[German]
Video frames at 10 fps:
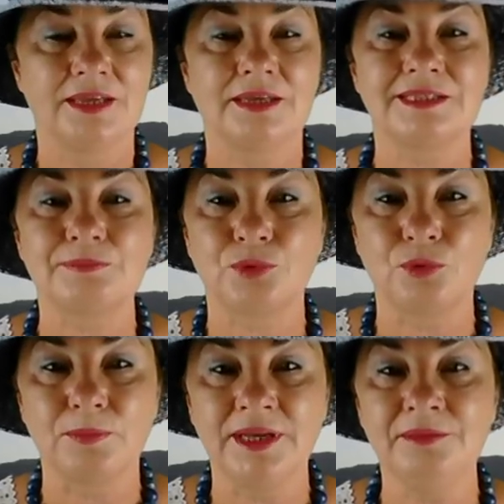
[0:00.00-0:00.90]
Das
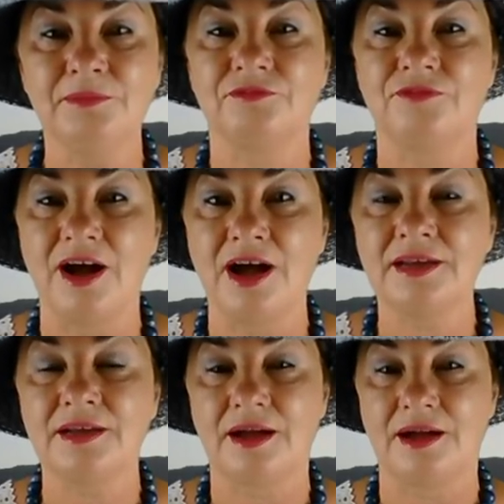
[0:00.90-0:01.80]
Problem
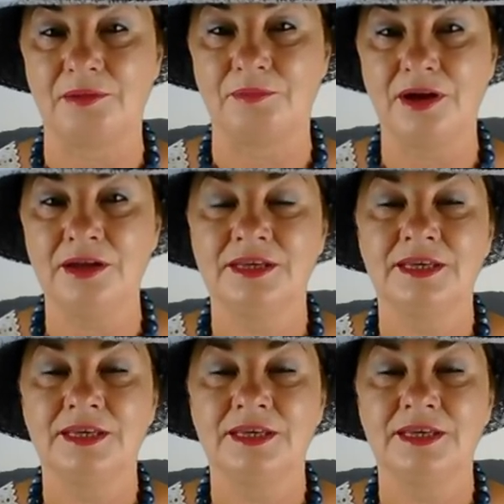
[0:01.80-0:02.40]
war aber,